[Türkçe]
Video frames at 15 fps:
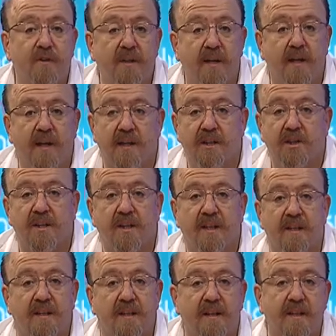Yine aynı
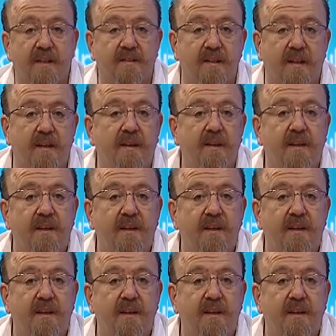şekilde keza